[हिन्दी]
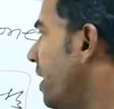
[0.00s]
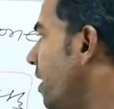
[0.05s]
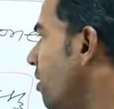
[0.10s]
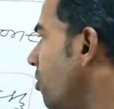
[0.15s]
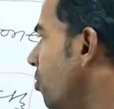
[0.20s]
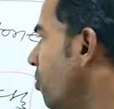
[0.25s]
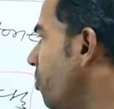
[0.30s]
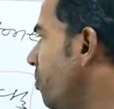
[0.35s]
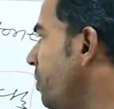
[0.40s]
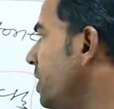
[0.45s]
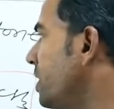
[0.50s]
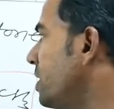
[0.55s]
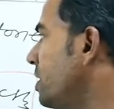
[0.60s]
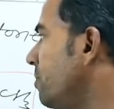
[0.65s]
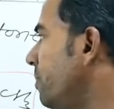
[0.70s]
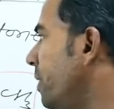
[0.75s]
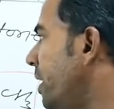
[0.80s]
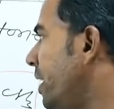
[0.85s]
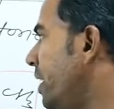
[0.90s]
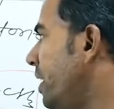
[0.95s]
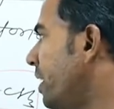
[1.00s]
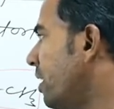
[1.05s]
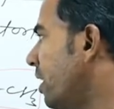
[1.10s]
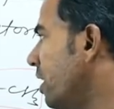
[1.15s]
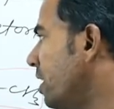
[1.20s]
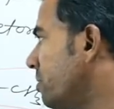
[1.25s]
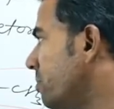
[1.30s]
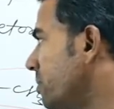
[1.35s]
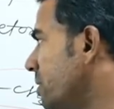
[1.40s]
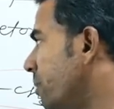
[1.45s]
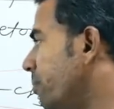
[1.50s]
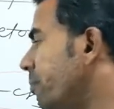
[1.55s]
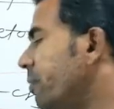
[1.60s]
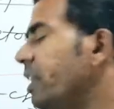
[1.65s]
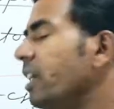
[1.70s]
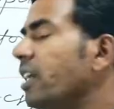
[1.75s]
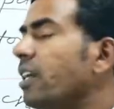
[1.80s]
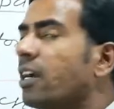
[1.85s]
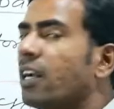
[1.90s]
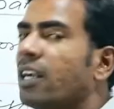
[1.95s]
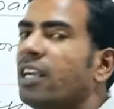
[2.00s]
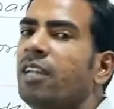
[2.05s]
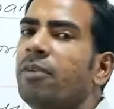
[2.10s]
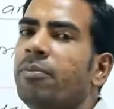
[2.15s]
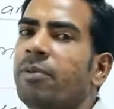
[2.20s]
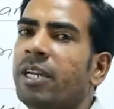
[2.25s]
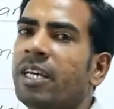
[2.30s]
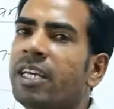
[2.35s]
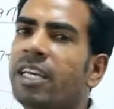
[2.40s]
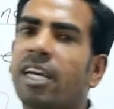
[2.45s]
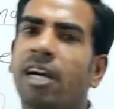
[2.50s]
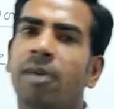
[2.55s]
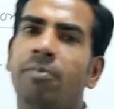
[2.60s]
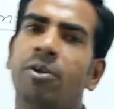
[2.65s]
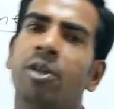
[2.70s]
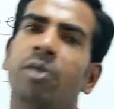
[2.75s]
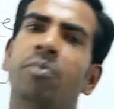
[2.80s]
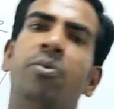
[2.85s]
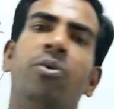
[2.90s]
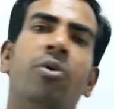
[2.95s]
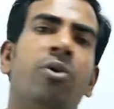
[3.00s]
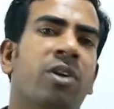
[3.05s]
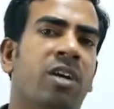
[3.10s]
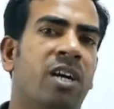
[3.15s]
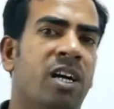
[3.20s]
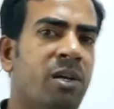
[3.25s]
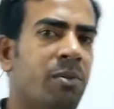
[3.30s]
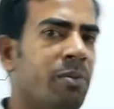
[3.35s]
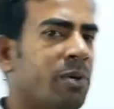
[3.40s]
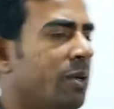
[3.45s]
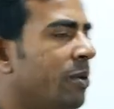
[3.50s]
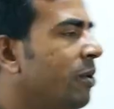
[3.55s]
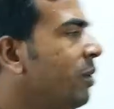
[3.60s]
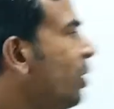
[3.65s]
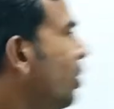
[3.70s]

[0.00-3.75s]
है और बीच में आने के कारण इसमें नंबरिंग करनी पड़ेगी आफ्टर फोर कार्बन